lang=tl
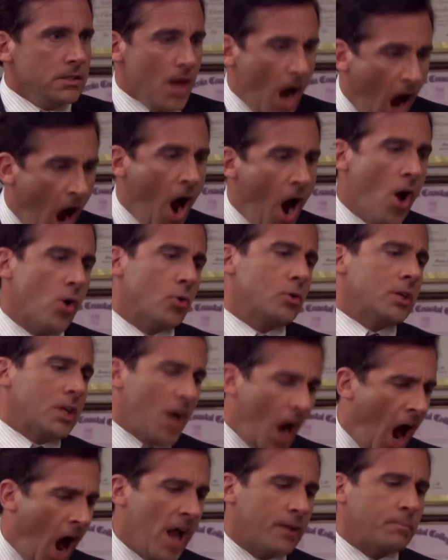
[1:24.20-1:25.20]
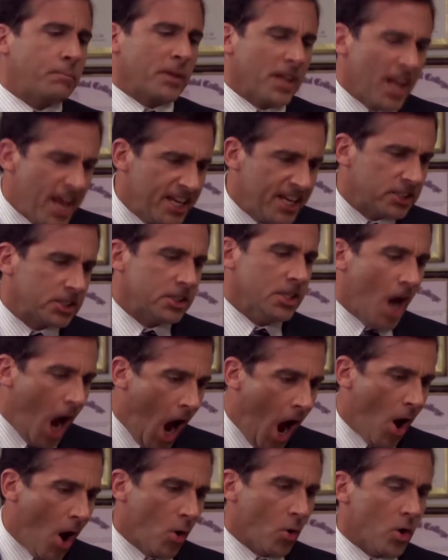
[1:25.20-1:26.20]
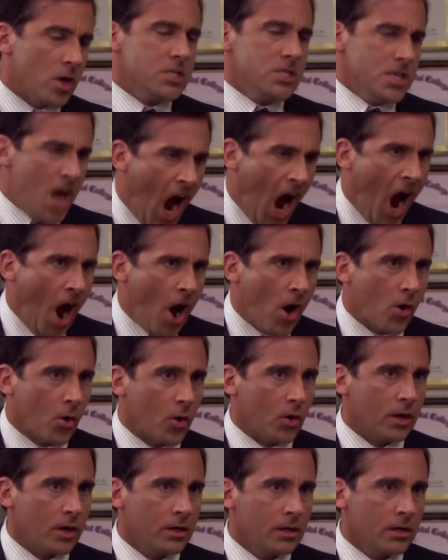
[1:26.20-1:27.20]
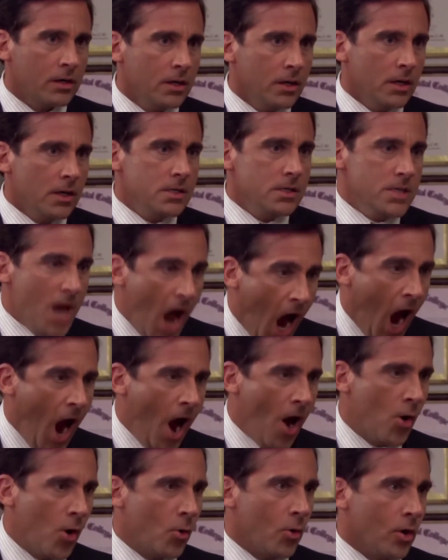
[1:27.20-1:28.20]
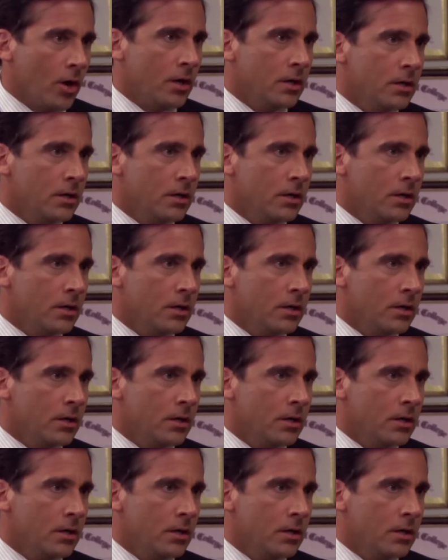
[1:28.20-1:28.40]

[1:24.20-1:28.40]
No! God, please, no! No! No!